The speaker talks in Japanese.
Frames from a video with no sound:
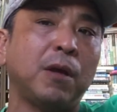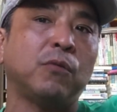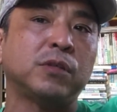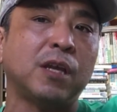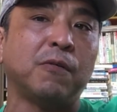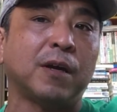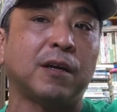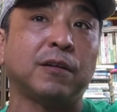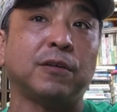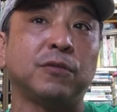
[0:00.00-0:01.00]
万5千は分
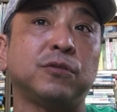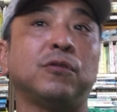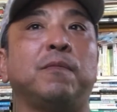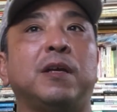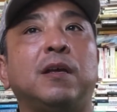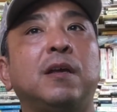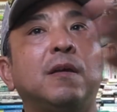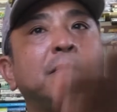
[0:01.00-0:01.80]
かるけど15まあ